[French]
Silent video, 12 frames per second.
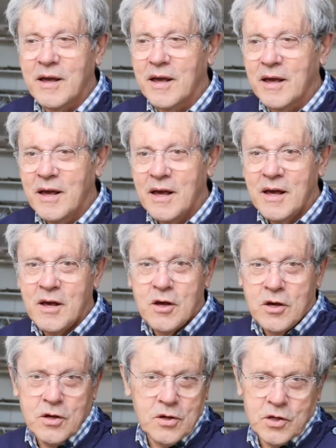Et,
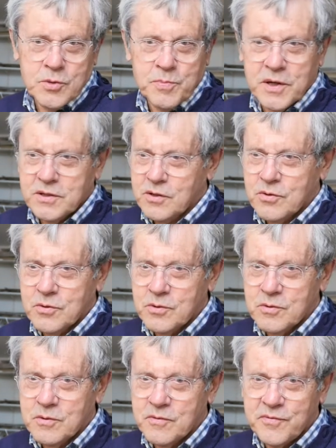je pense
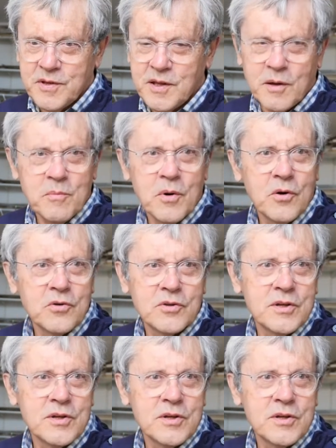que finalement,